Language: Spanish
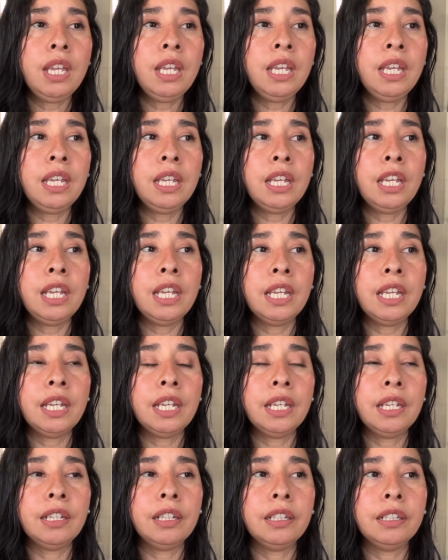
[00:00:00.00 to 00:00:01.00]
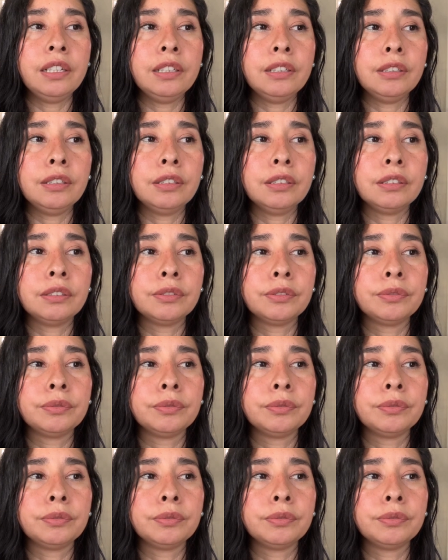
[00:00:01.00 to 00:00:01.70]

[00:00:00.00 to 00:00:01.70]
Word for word: eh,